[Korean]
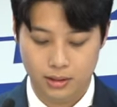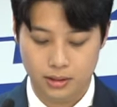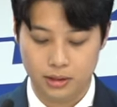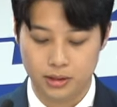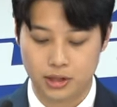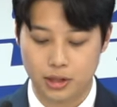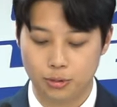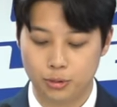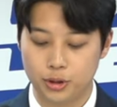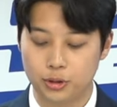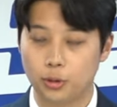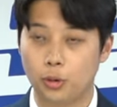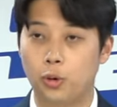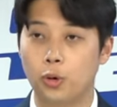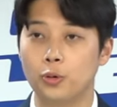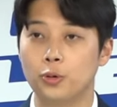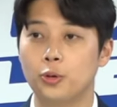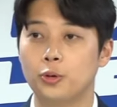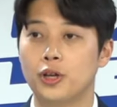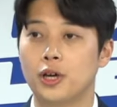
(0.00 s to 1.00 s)
이제 우리는
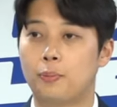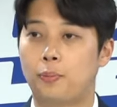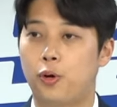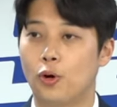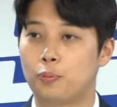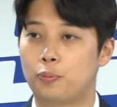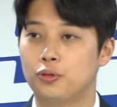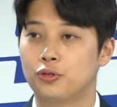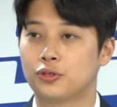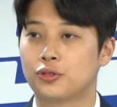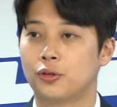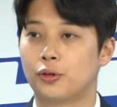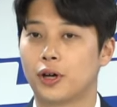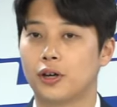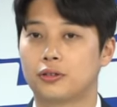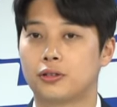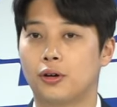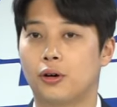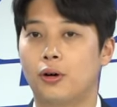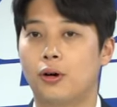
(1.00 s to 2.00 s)
혼돈의 폭풍
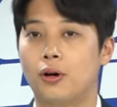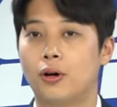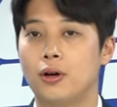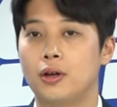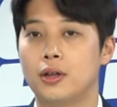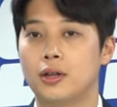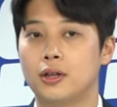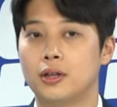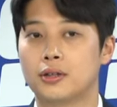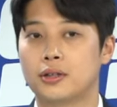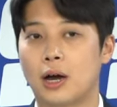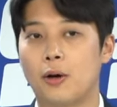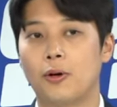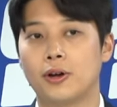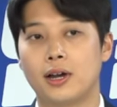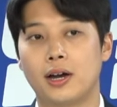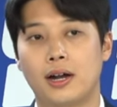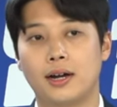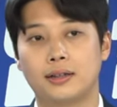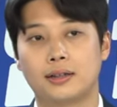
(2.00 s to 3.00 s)
속에서
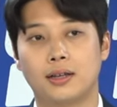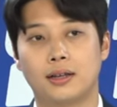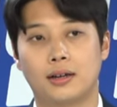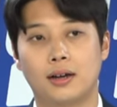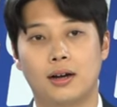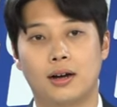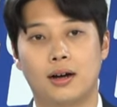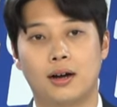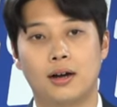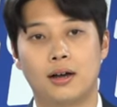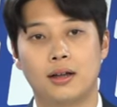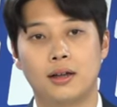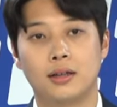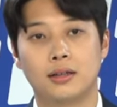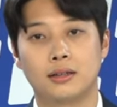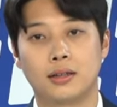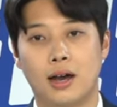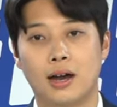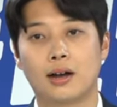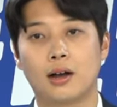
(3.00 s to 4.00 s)
싸워야 할 때가
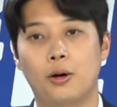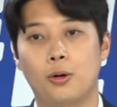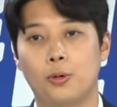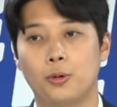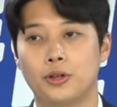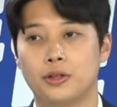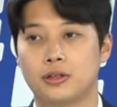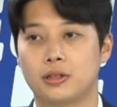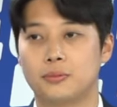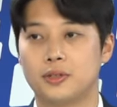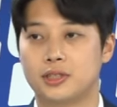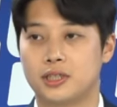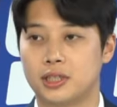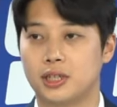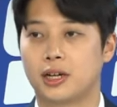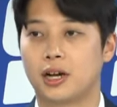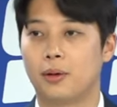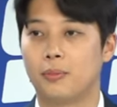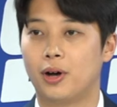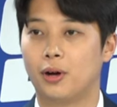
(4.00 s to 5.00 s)
다가오고 있음을
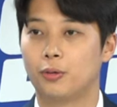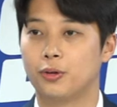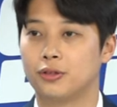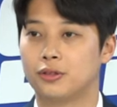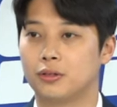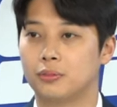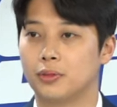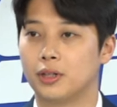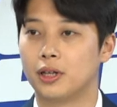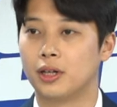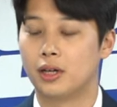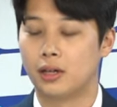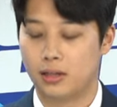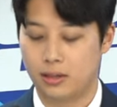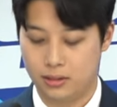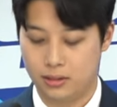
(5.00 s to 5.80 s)
직감하고 있습니다.